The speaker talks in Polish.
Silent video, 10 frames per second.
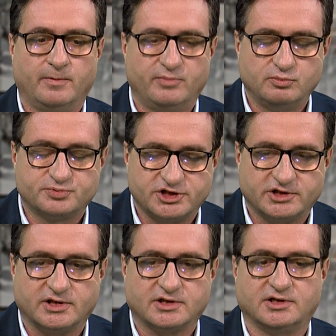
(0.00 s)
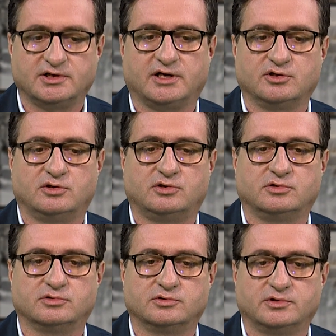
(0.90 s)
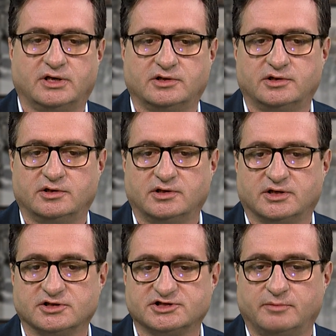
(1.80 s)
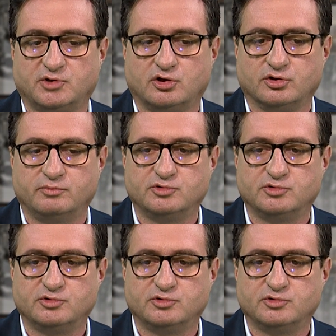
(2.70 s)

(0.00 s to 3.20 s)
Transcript: był przetarg na, to, na, ten, na te samochody.